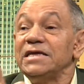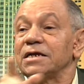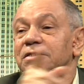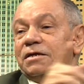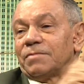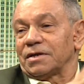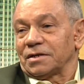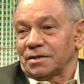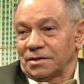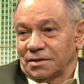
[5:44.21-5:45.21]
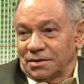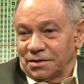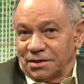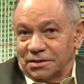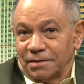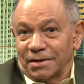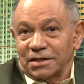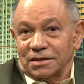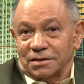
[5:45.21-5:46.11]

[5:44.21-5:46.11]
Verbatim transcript: el tema, el tema de,